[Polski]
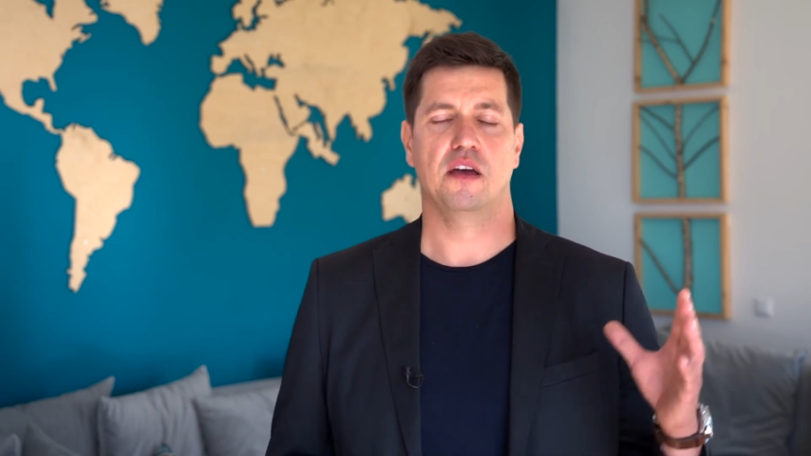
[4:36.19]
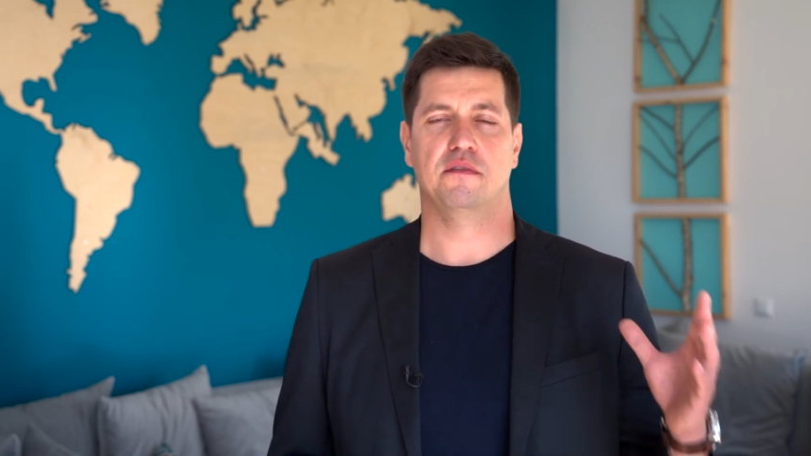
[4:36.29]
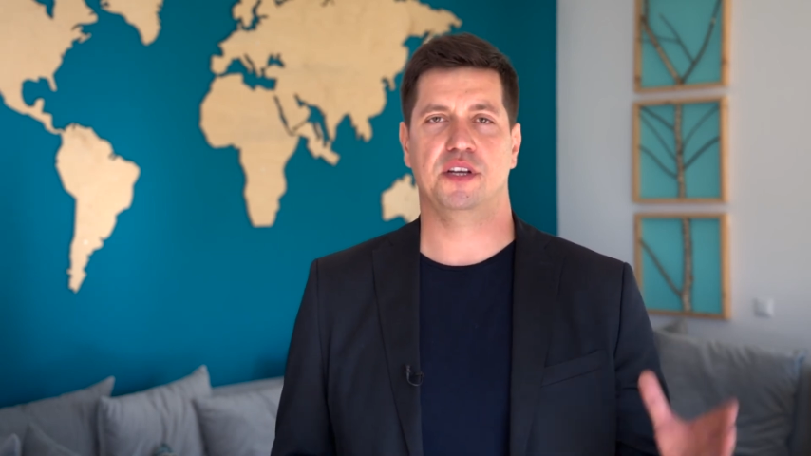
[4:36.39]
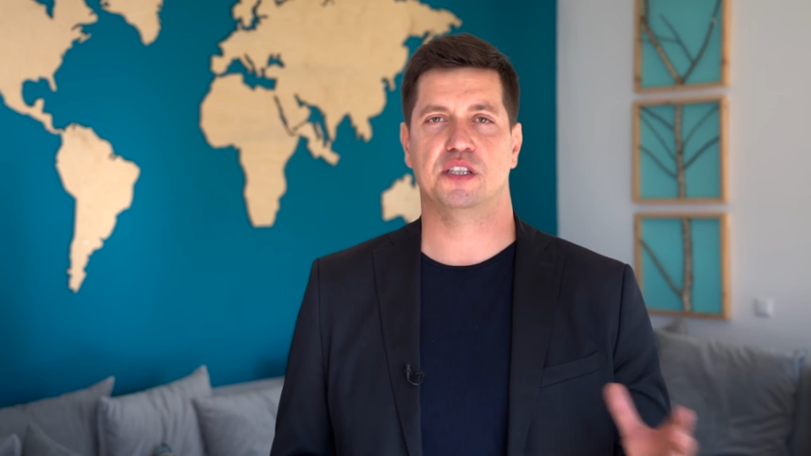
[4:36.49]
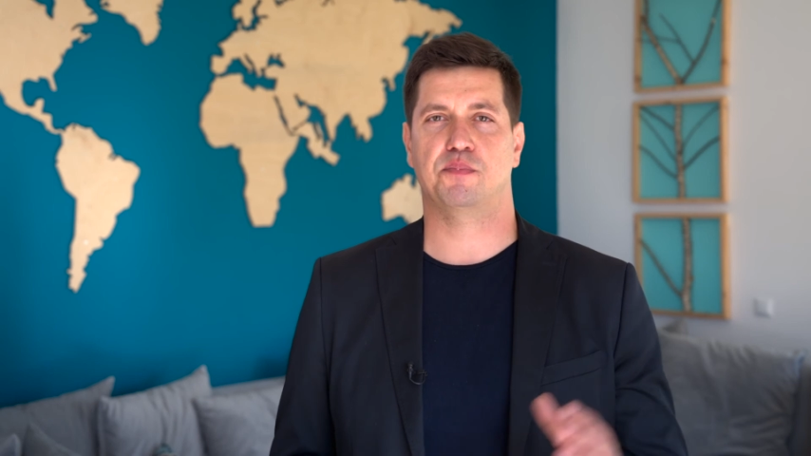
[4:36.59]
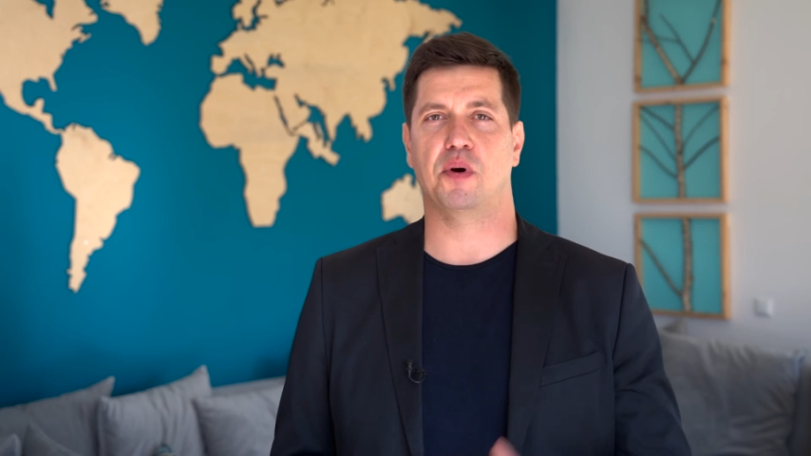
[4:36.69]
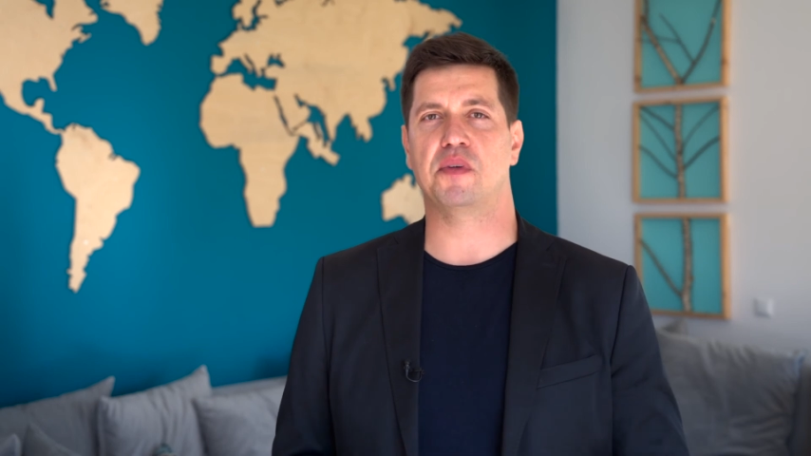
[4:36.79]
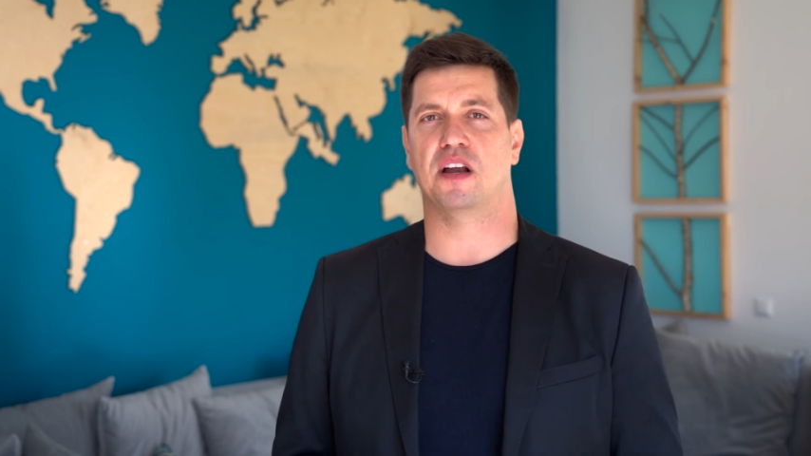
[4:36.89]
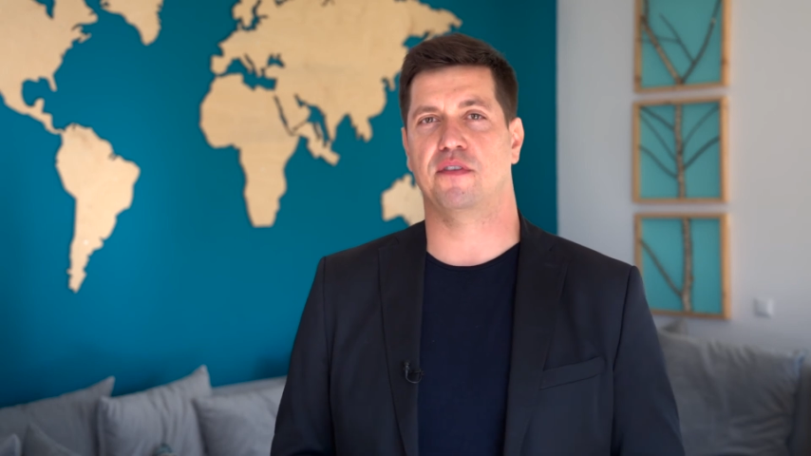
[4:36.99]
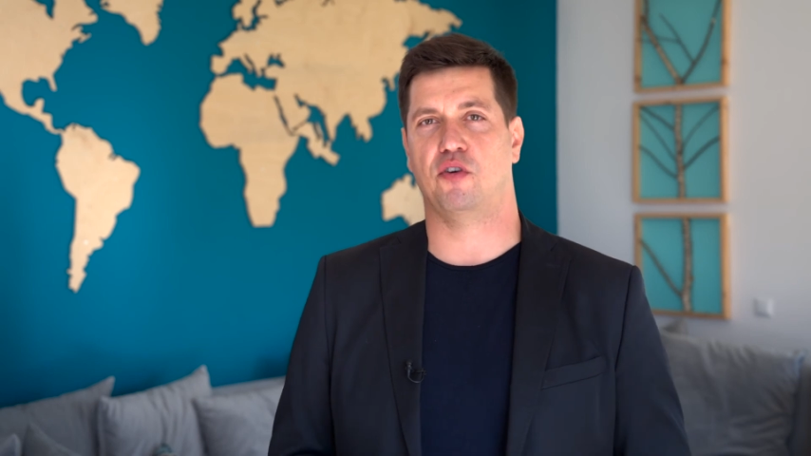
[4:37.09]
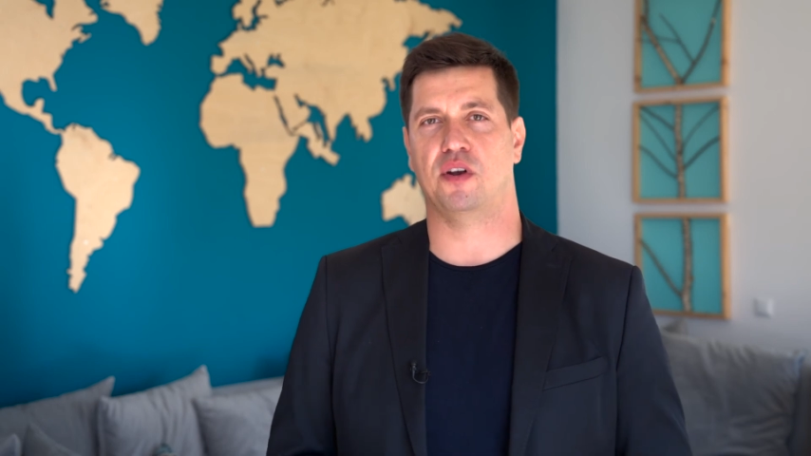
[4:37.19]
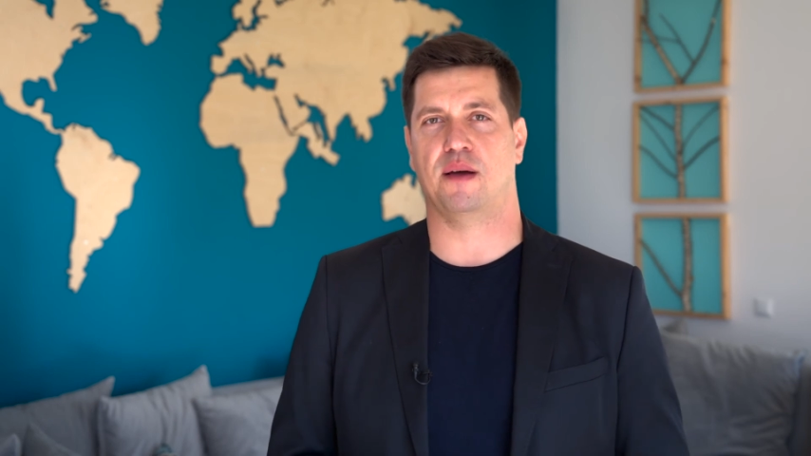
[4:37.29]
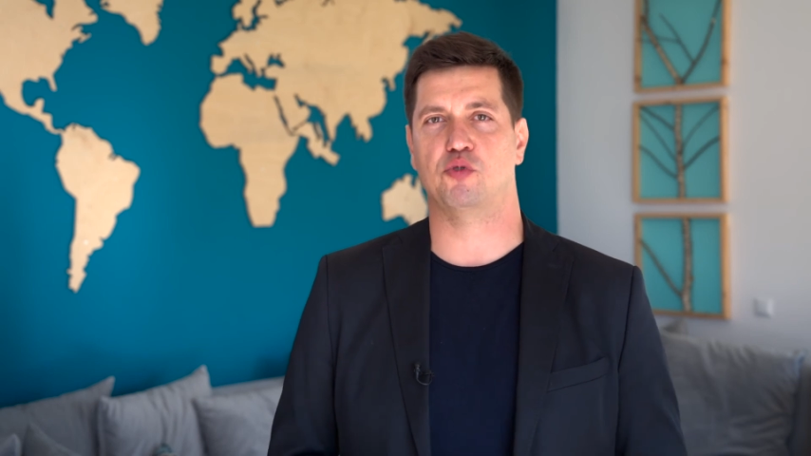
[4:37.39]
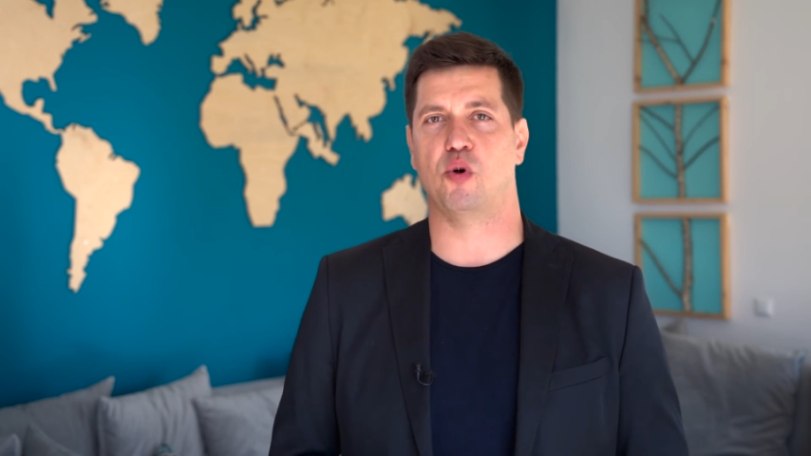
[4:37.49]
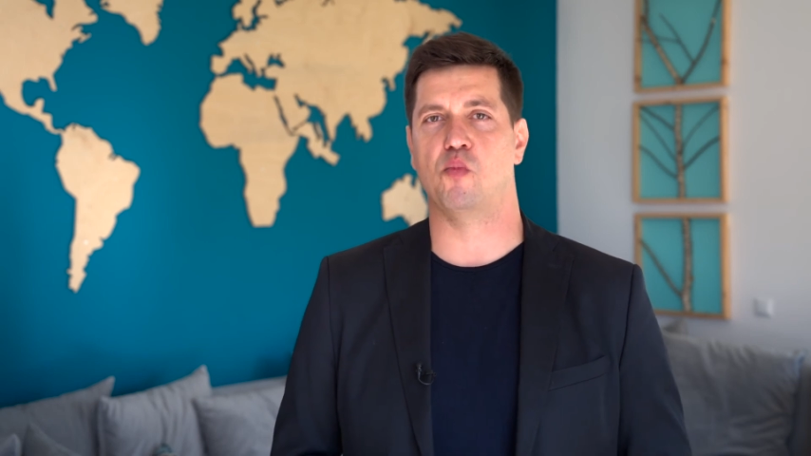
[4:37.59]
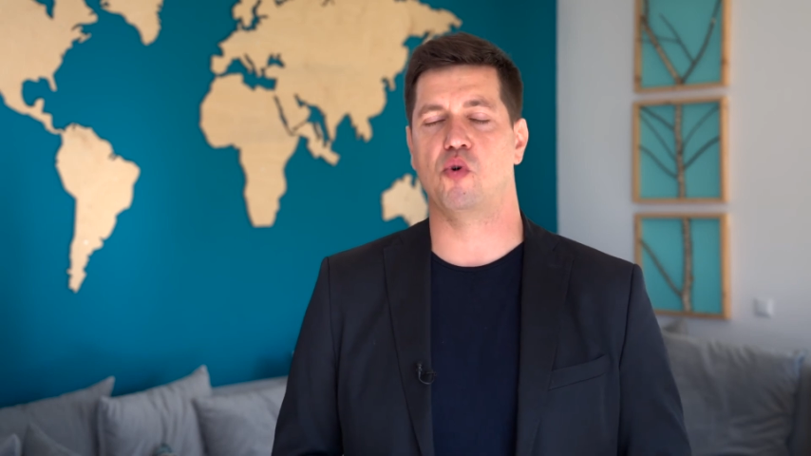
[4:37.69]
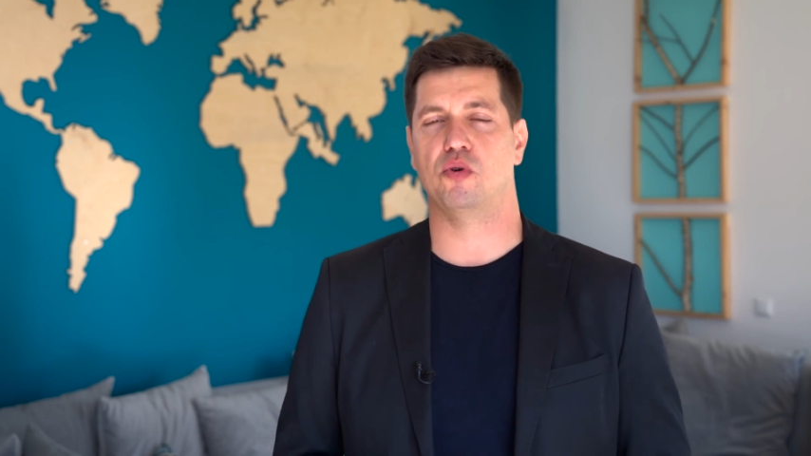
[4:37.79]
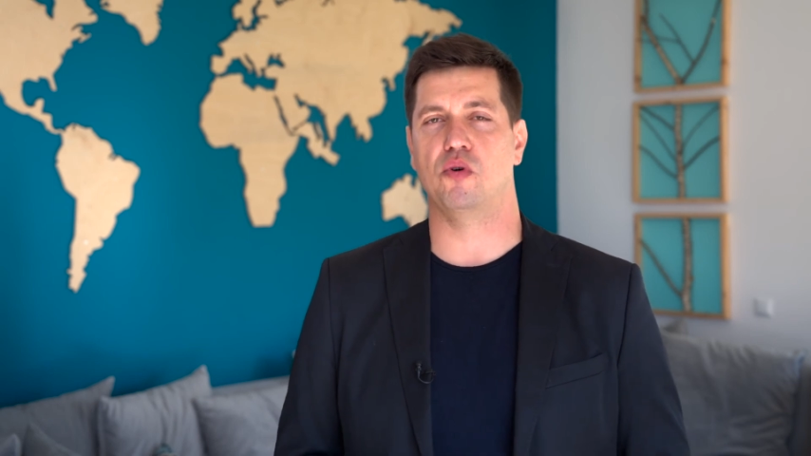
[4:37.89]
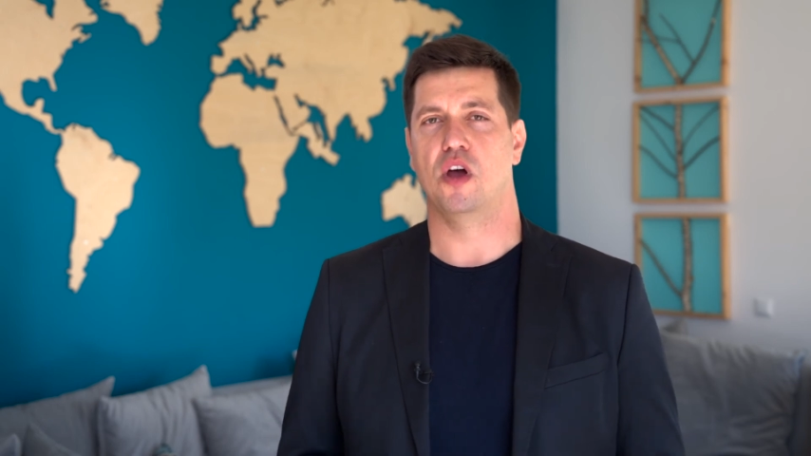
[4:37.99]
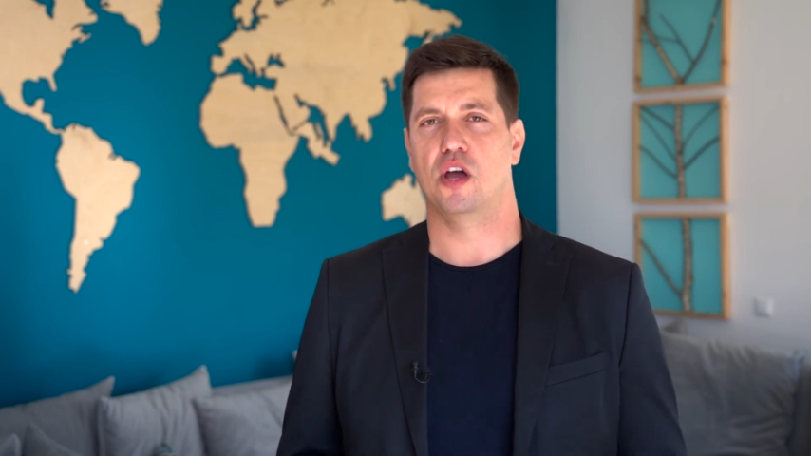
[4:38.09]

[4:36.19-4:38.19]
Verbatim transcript: więc pomiar wykonam do muru,